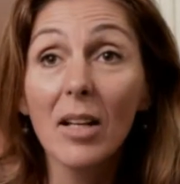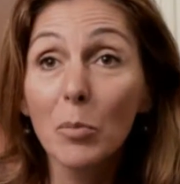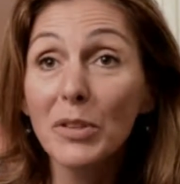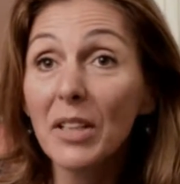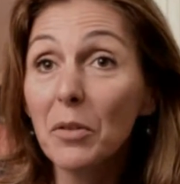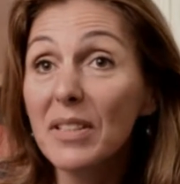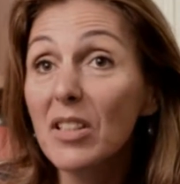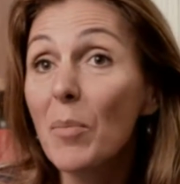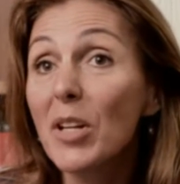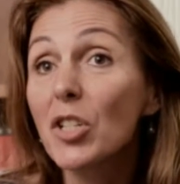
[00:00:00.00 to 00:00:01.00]
On peut dire que c'est
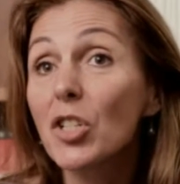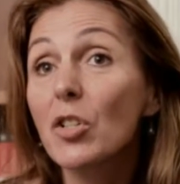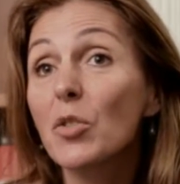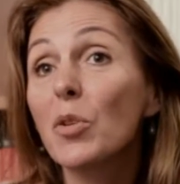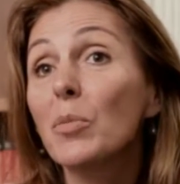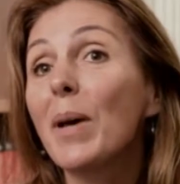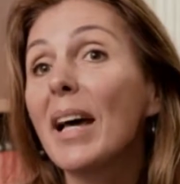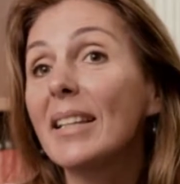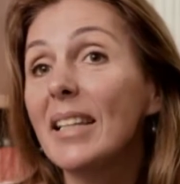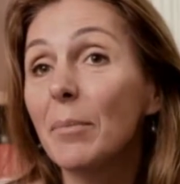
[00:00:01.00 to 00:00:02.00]
comme un changement de
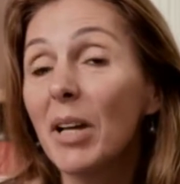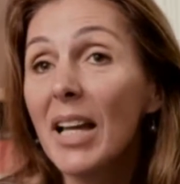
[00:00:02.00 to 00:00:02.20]
paradigme.